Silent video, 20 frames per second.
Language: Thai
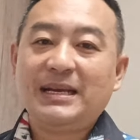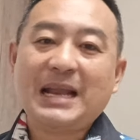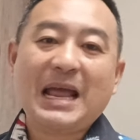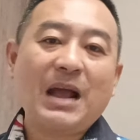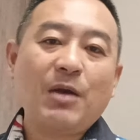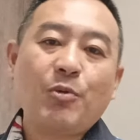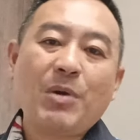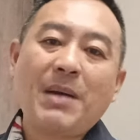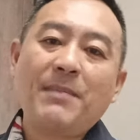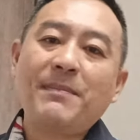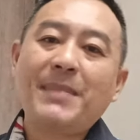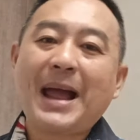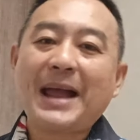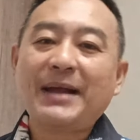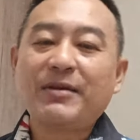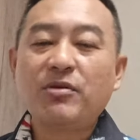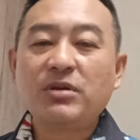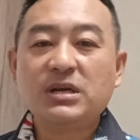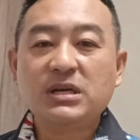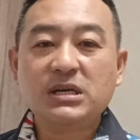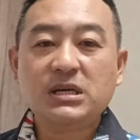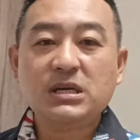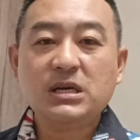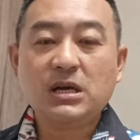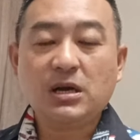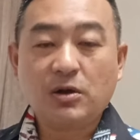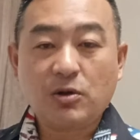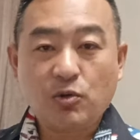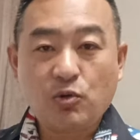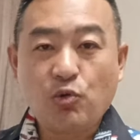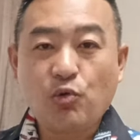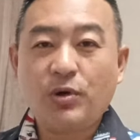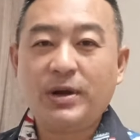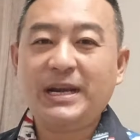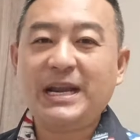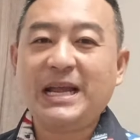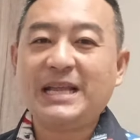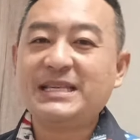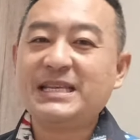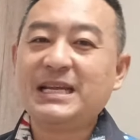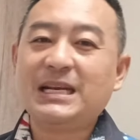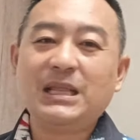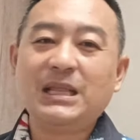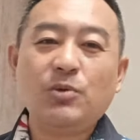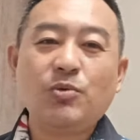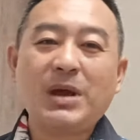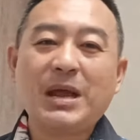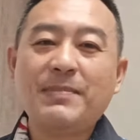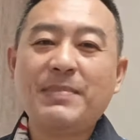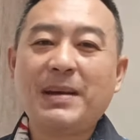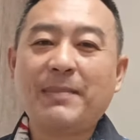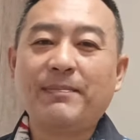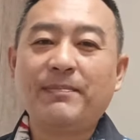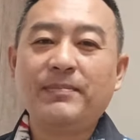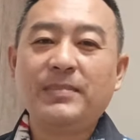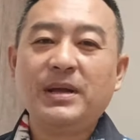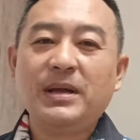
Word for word: นะความหมายก็คือคุณเนี่ยจะรวยแบบ